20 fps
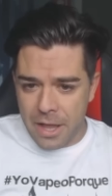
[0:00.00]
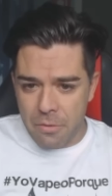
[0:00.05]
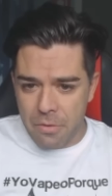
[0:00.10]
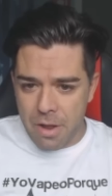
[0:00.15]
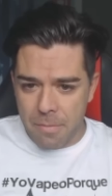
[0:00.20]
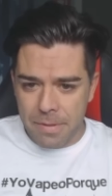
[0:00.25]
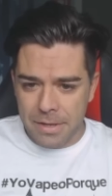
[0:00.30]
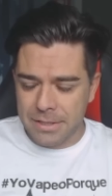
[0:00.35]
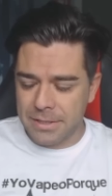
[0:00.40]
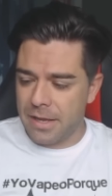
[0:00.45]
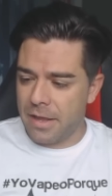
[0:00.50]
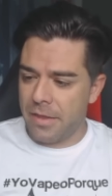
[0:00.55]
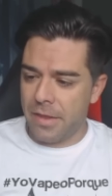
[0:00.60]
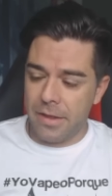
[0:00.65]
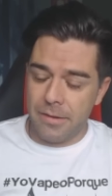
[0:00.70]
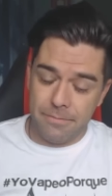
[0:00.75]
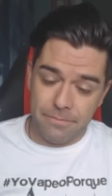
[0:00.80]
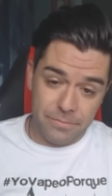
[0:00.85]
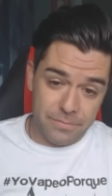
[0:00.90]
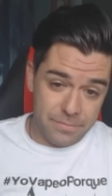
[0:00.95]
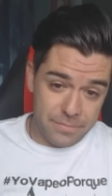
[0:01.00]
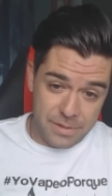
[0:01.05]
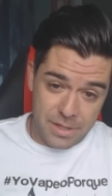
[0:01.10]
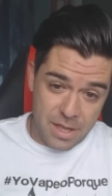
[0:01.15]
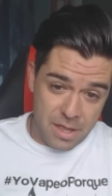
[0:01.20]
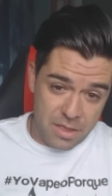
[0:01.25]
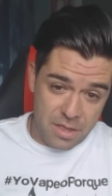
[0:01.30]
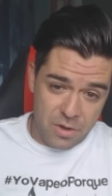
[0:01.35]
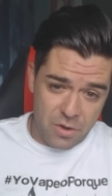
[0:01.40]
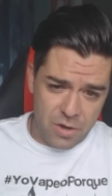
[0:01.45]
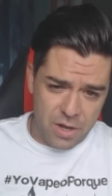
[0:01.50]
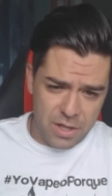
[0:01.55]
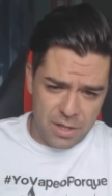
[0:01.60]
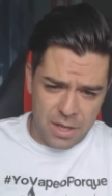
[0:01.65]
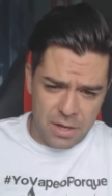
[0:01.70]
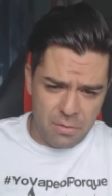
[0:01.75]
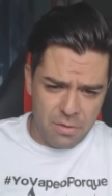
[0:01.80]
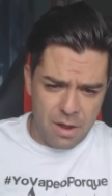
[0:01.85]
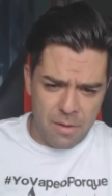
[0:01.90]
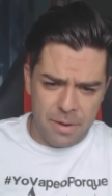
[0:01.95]
es que es una pasada. Deciros que
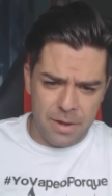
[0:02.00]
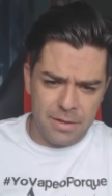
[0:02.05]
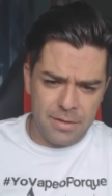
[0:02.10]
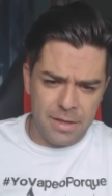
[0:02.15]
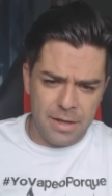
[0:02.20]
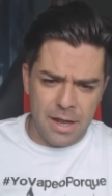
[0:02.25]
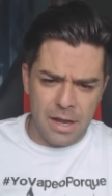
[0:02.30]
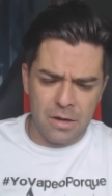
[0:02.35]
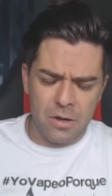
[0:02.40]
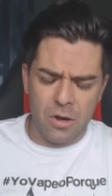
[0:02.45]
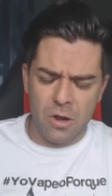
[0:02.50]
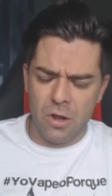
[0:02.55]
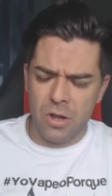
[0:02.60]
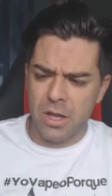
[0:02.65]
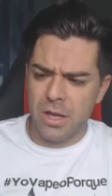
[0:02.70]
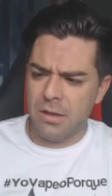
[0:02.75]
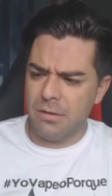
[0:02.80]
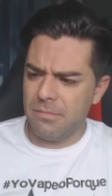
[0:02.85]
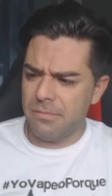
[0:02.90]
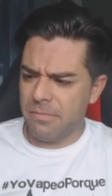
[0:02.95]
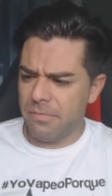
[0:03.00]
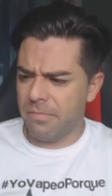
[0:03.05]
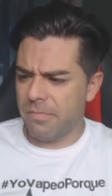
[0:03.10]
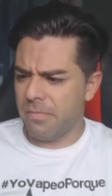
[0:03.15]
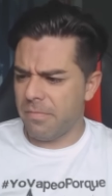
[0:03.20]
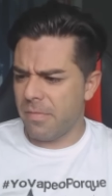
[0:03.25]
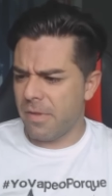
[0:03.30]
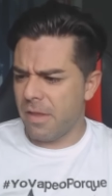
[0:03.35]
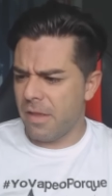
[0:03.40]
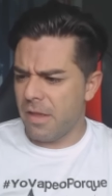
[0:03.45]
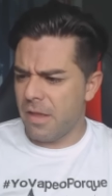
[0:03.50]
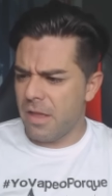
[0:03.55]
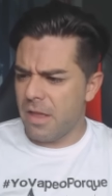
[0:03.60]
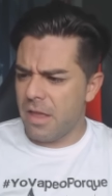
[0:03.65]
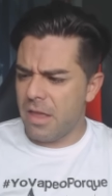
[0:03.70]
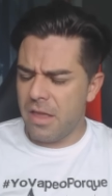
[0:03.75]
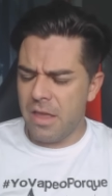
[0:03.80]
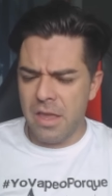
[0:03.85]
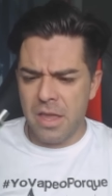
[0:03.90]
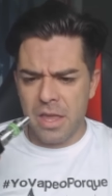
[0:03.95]
tiene una vertical coil
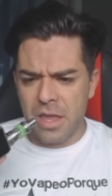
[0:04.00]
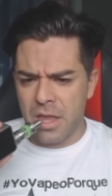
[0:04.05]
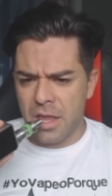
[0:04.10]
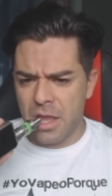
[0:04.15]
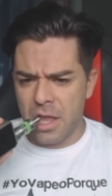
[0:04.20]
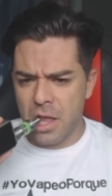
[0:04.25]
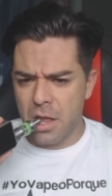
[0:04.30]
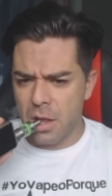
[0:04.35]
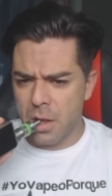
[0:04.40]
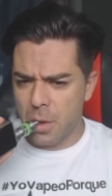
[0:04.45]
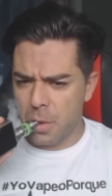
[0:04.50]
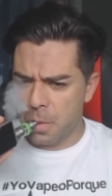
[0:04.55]
y